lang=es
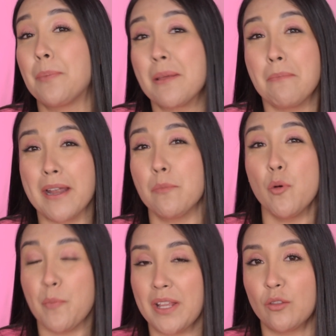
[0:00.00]
el primer
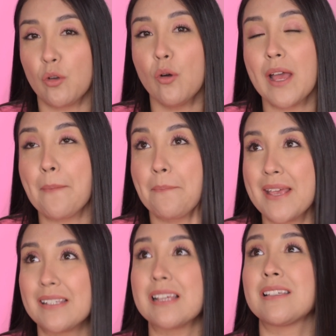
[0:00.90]
momento
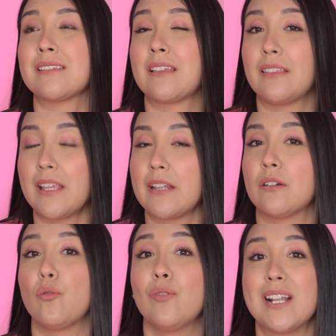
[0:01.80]
empiezas a
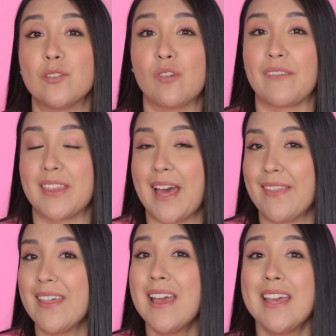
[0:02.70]
sentir una
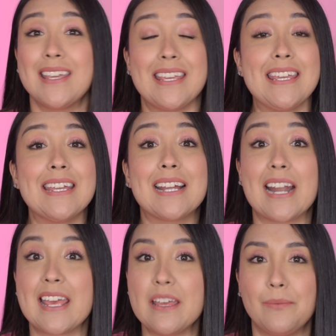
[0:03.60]
suavidad
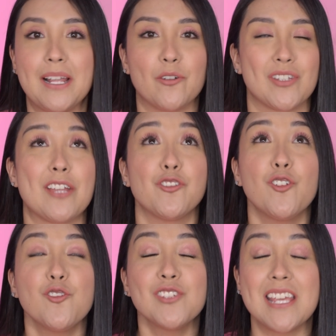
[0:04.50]
increíble. O sea,
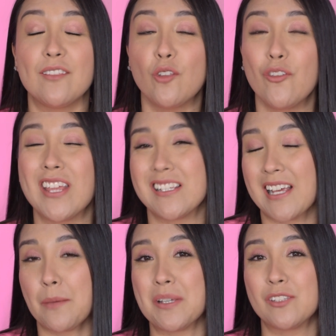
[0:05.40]
yo lo siento
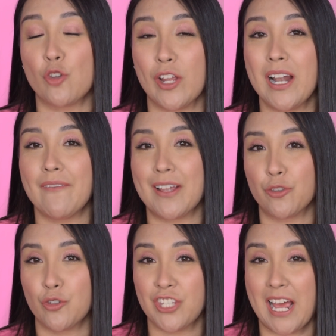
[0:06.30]
desde que me estoy
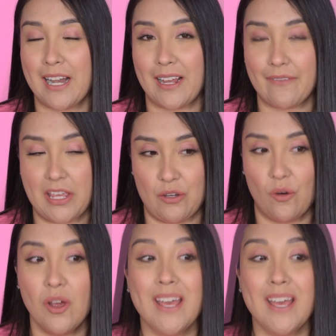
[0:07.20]
lavando ya el cabello.